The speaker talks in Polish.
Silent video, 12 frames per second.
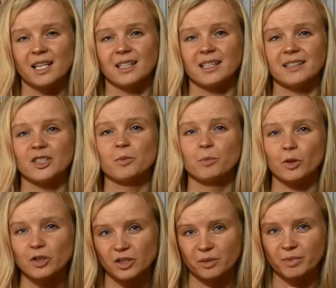E, też
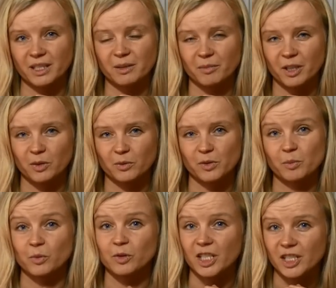potrzeb, jakie mają
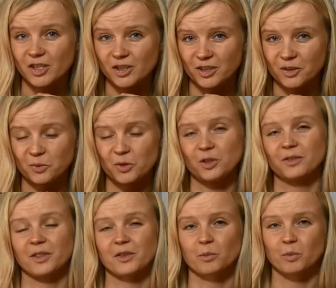współcześni
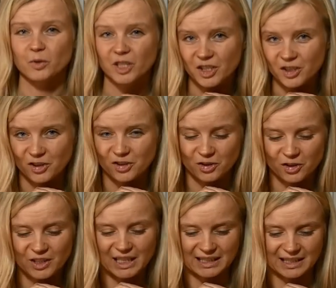uczniowie współcześni
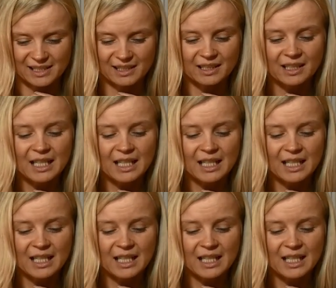czytelnicy